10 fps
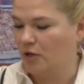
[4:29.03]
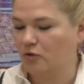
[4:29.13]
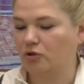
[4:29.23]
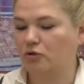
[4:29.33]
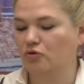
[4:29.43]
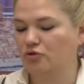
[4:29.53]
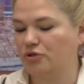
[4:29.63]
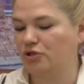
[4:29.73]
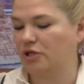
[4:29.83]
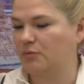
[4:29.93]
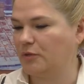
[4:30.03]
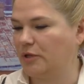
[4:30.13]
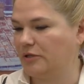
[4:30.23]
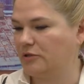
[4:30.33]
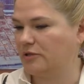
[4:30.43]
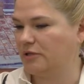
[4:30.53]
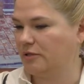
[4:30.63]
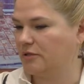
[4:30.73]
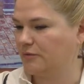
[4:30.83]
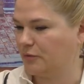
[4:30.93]
Это то, что сейчас пытается
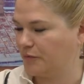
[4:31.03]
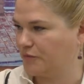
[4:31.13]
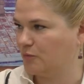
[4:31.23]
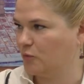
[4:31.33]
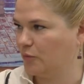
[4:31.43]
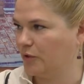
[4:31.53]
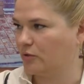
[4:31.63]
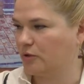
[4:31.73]
сделать вот по всему миру,